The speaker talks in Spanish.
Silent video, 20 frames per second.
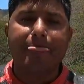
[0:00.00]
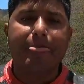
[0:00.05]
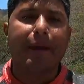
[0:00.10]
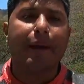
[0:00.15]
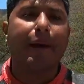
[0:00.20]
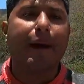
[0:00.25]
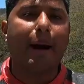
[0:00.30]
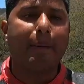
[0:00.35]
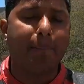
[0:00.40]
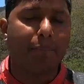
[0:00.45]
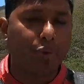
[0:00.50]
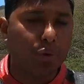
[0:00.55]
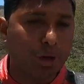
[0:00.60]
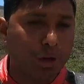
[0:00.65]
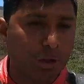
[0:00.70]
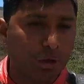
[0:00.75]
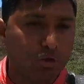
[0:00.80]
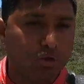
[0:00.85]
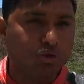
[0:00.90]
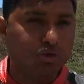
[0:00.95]
eh, ha
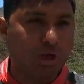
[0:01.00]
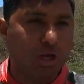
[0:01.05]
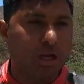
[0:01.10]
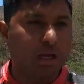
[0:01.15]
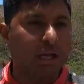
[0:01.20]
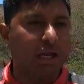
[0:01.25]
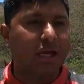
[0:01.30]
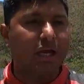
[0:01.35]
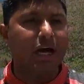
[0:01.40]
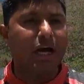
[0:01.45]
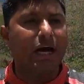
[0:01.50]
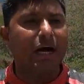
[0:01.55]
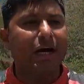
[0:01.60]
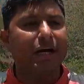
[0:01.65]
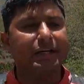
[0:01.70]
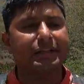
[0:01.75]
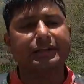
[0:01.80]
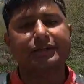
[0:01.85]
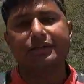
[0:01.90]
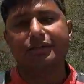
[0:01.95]
pulido sus
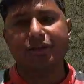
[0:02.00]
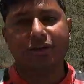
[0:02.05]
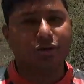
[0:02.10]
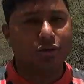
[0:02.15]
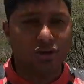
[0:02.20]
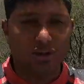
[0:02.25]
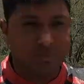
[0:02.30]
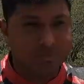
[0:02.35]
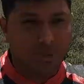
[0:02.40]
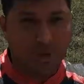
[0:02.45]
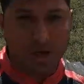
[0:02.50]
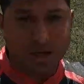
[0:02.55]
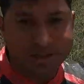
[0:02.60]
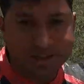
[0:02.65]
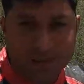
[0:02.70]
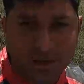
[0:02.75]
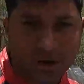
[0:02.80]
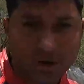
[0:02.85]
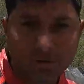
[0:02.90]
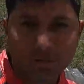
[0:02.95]
técnicas, cosas por el
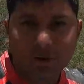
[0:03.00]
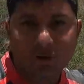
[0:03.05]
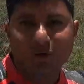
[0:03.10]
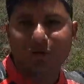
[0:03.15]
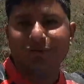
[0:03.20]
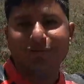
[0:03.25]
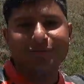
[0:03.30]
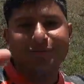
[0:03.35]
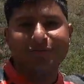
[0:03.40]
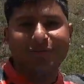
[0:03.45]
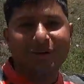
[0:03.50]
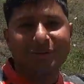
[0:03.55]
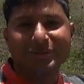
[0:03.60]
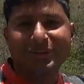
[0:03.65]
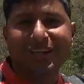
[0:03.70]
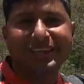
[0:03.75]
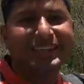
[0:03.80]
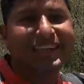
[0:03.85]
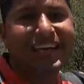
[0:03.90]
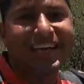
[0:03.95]
estilo. Bueno,
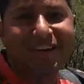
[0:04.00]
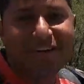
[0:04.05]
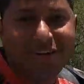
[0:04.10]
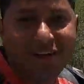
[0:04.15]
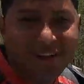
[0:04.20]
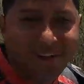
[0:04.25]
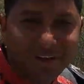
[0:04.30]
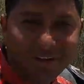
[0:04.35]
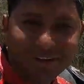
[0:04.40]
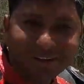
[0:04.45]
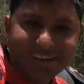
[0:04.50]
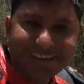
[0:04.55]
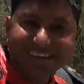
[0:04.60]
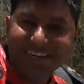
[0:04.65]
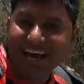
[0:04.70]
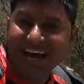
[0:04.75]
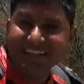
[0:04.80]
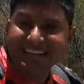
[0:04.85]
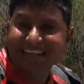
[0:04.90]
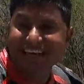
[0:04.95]
vamos a seguir rodando,
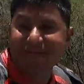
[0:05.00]
a